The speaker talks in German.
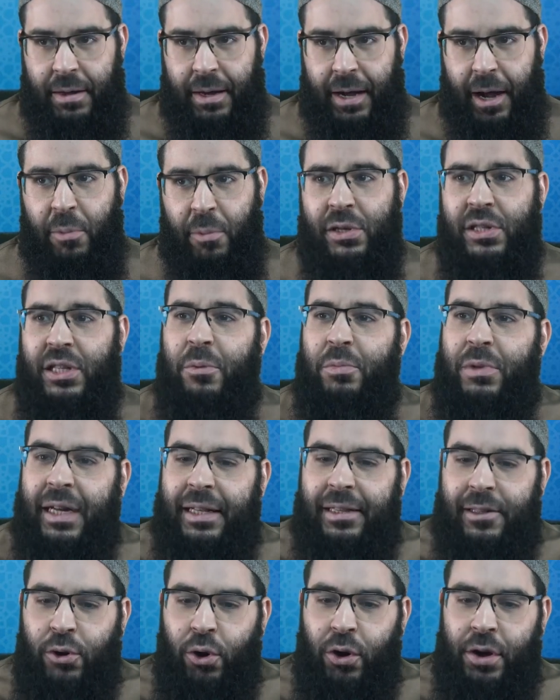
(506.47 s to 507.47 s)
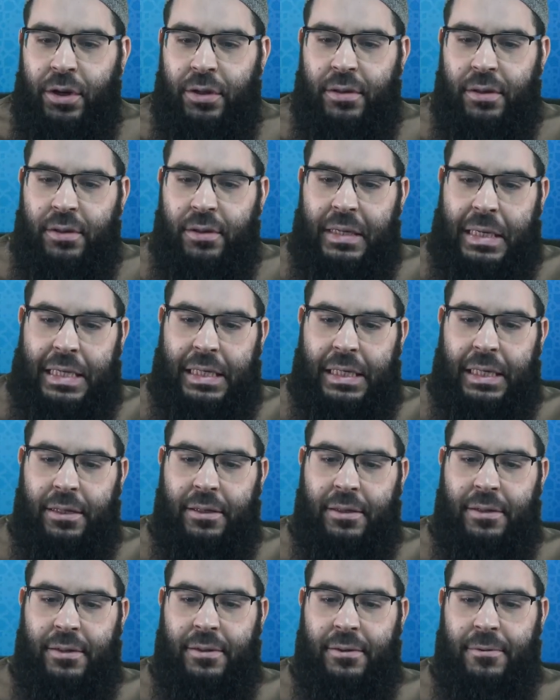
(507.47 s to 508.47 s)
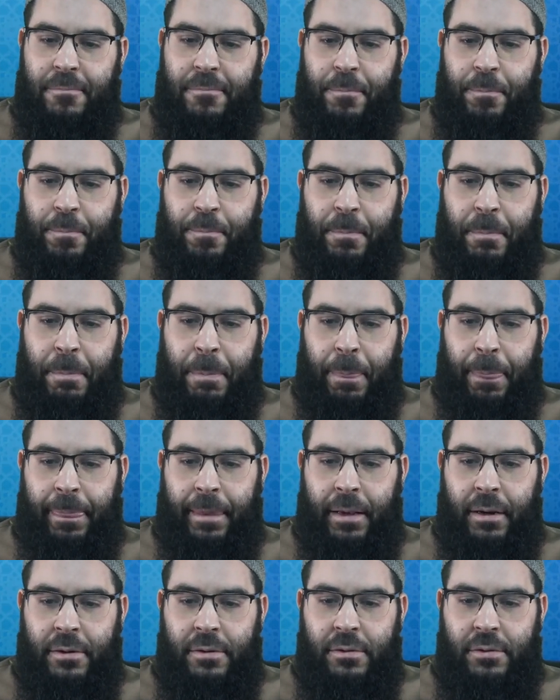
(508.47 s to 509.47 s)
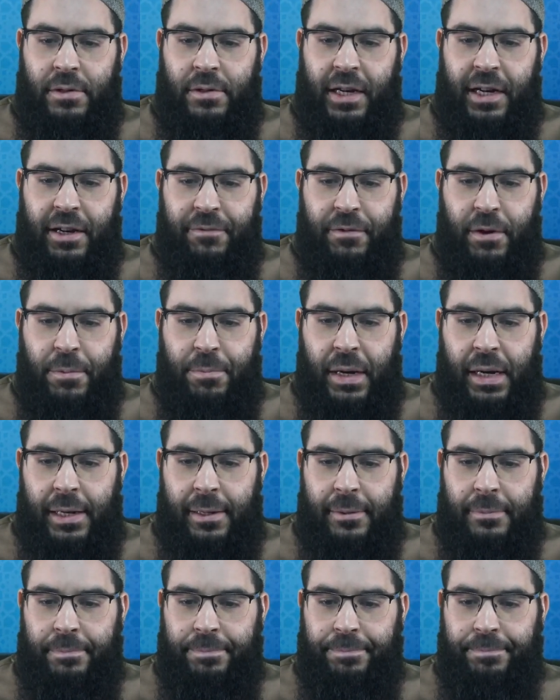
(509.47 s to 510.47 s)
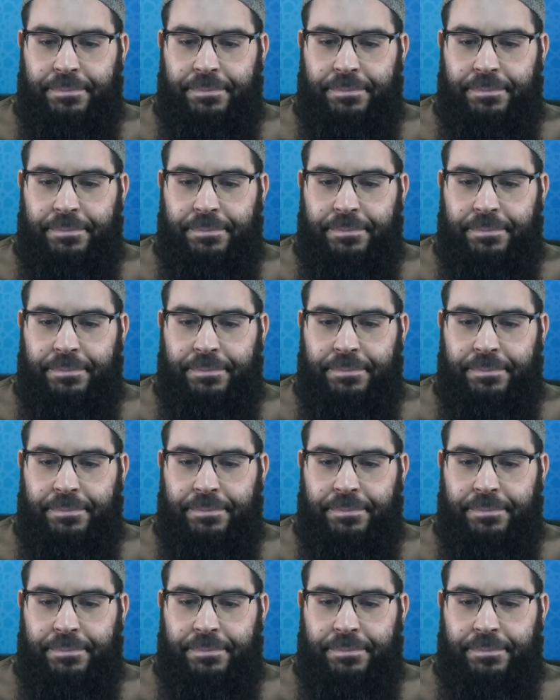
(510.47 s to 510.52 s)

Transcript: Aber es gibt halt Leute, die sind, sagen wir mal,